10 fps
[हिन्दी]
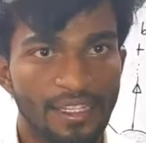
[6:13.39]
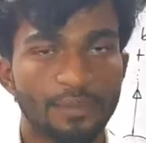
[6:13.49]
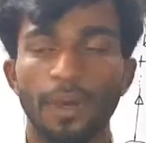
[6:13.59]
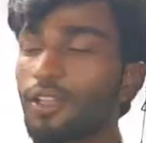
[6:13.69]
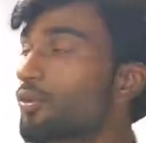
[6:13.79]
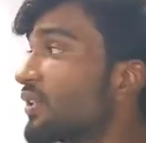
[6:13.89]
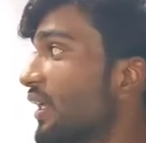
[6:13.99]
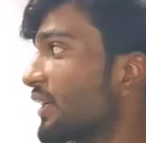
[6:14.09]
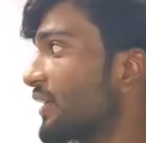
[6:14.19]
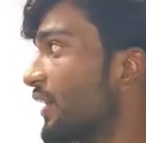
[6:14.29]
इस बात को
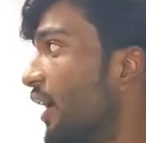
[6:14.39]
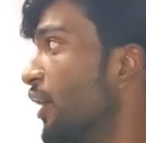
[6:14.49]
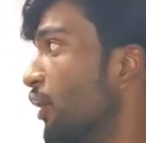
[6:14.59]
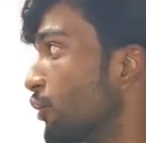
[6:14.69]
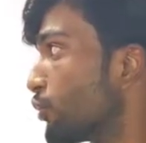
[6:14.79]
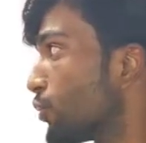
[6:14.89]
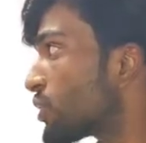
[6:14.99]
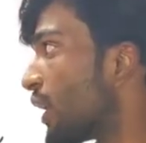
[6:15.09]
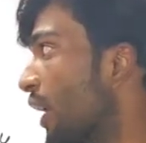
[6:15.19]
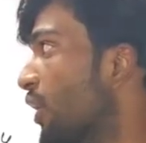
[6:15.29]
याद रखिएगा
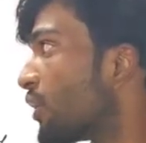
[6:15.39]
दूसरा